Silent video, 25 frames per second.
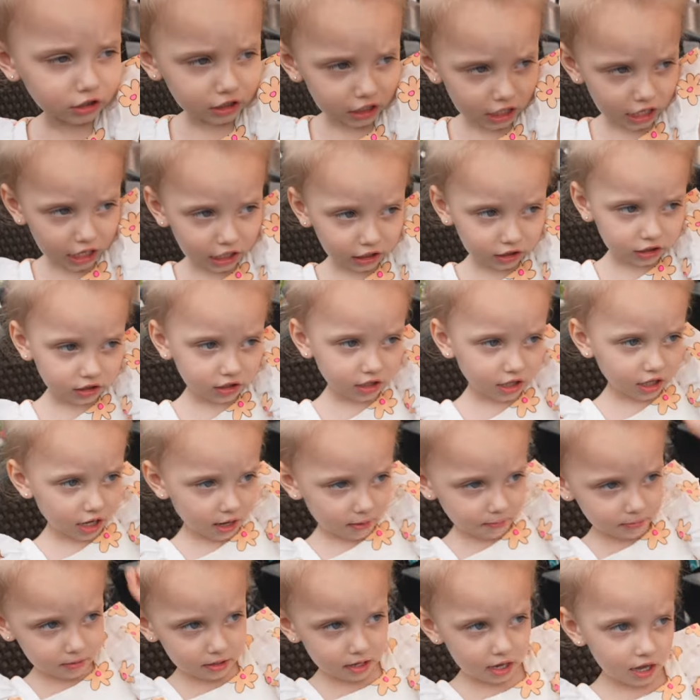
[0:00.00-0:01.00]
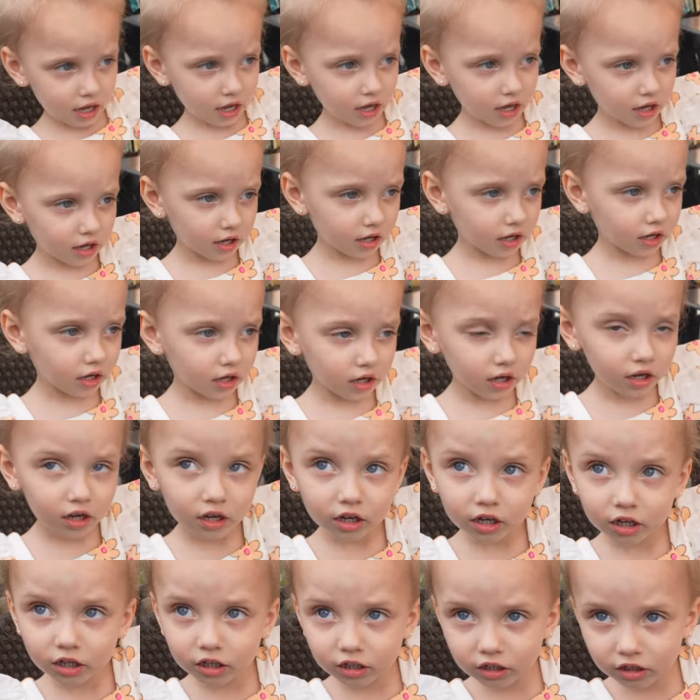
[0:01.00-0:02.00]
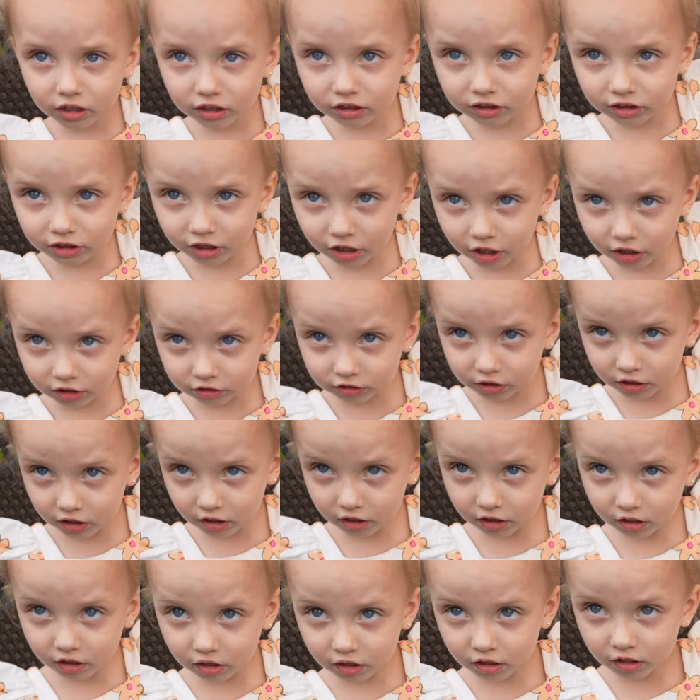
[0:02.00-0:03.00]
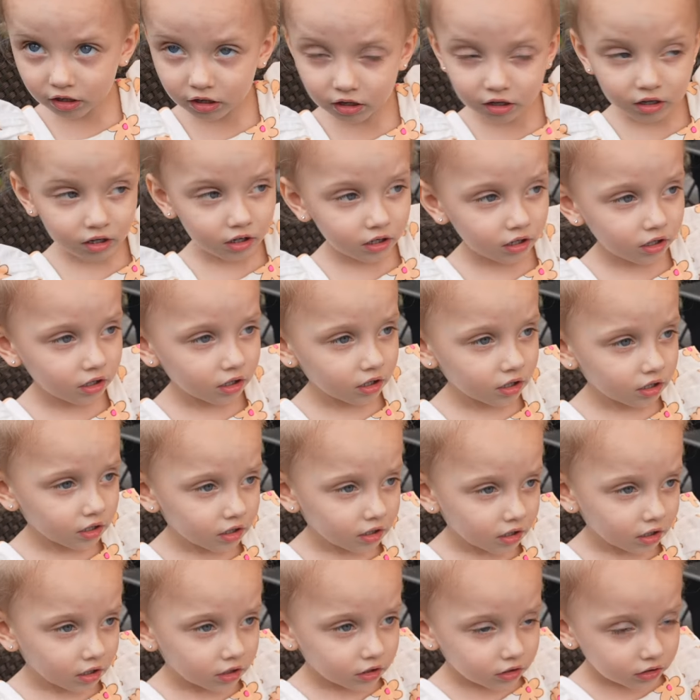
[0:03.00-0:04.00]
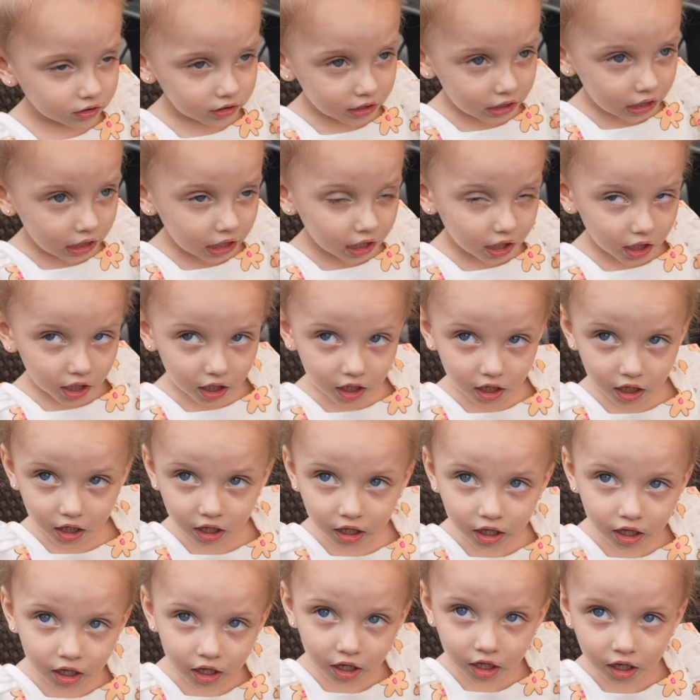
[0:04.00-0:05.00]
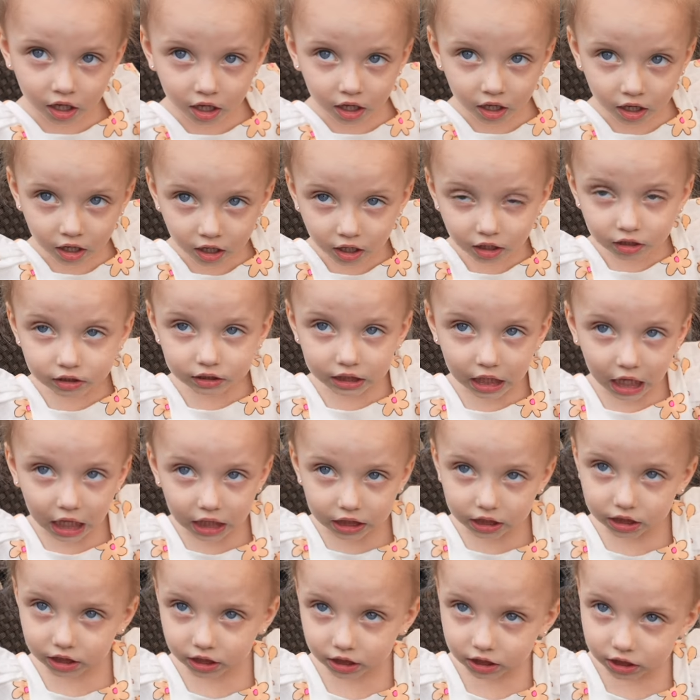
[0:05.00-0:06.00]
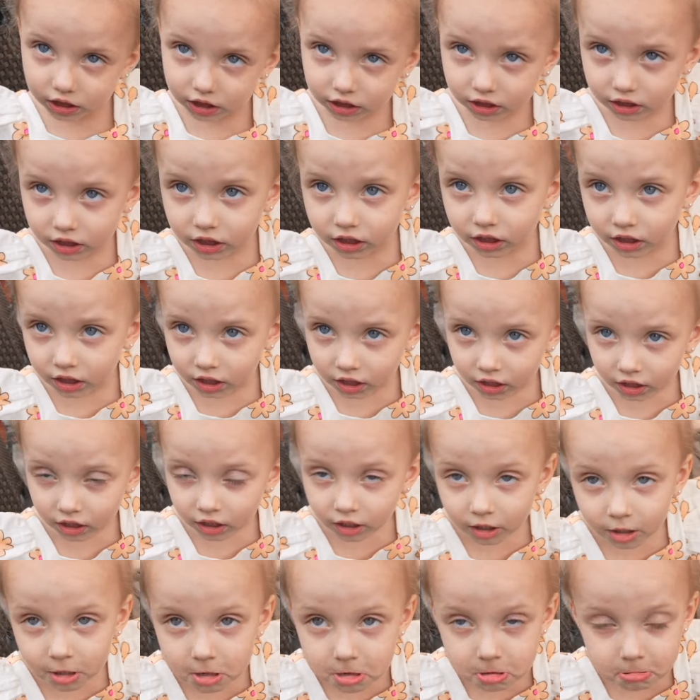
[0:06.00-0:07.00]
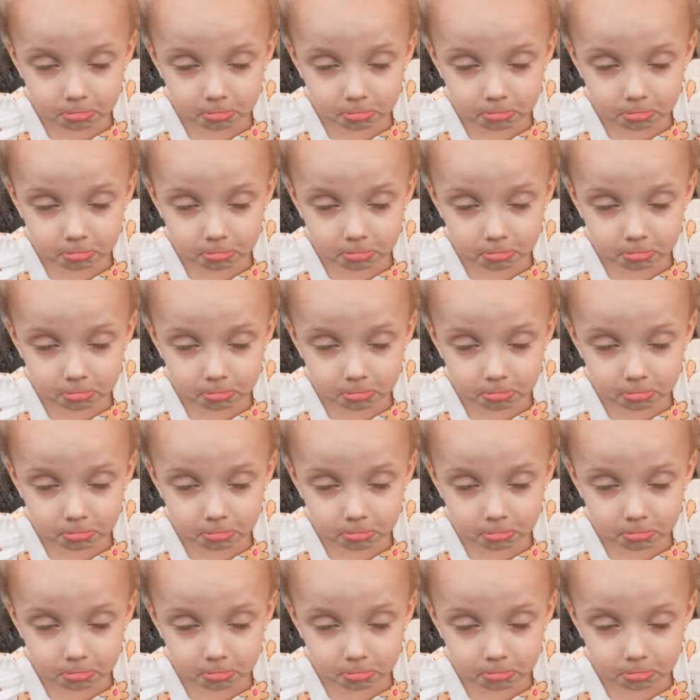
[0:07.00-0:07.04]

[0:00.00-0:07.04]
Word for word: To jest, ty dobrze wiesz, co to jest przecież. To jest kola. No. Taty, tak.